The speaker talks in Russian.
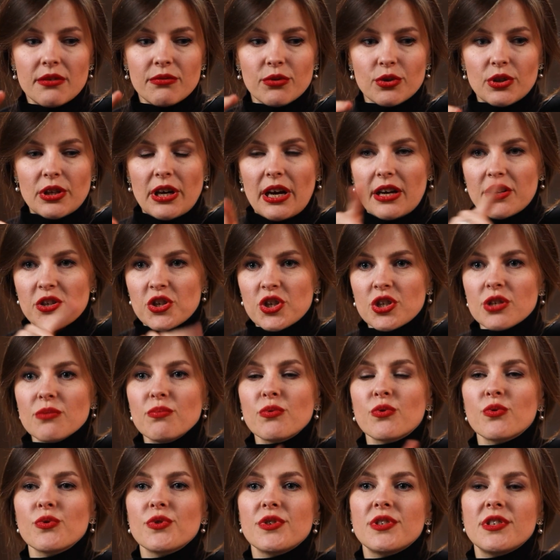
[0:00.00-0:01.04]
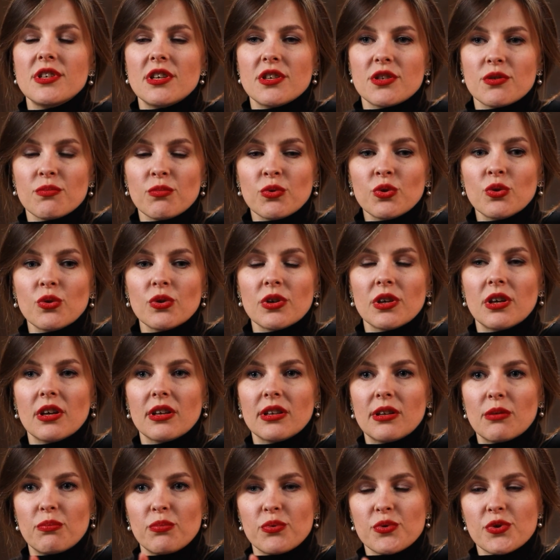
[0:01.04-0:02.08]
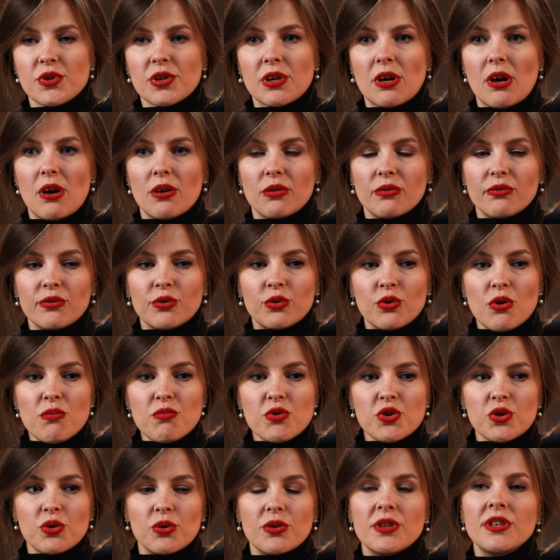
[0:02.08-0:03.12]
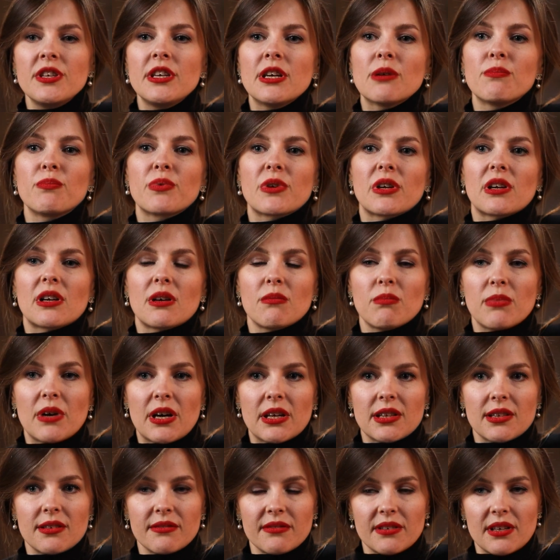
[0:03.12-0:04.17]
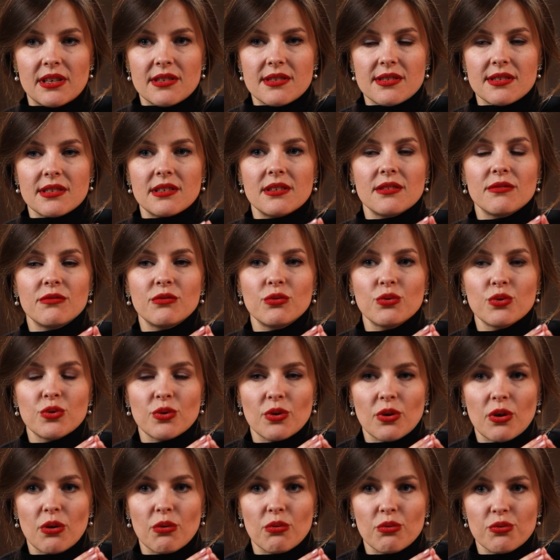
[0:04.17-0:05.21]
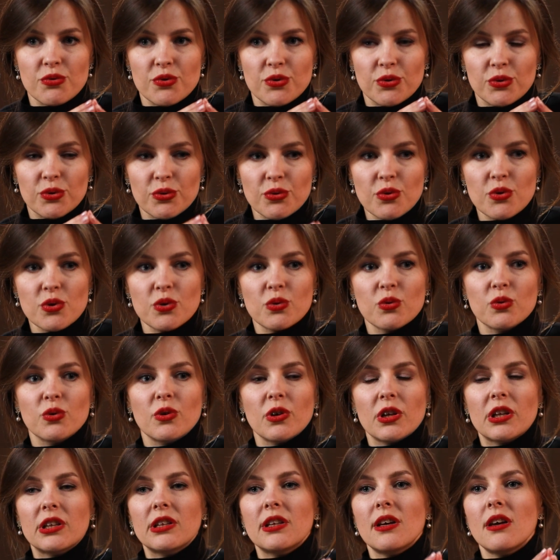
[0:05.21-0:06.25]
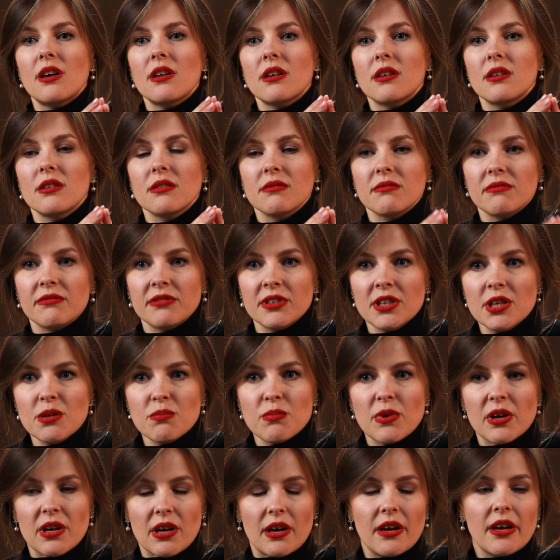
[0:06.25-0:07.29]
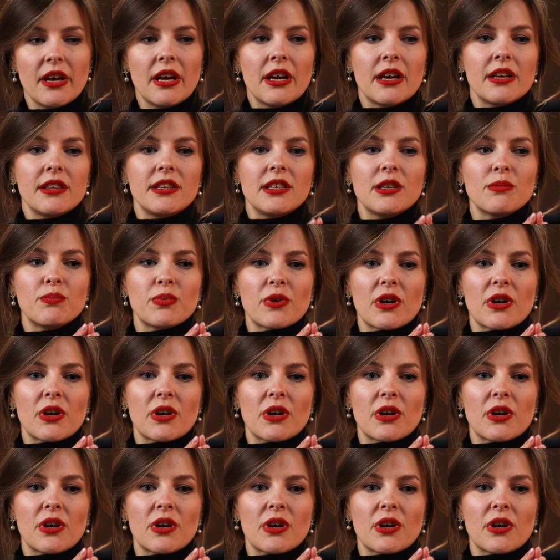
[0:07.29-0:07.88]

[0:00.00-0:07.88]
И вот ошибку здесь многие допускают в том, что не прорабатывая целевую аудиторию, критерии выбора, не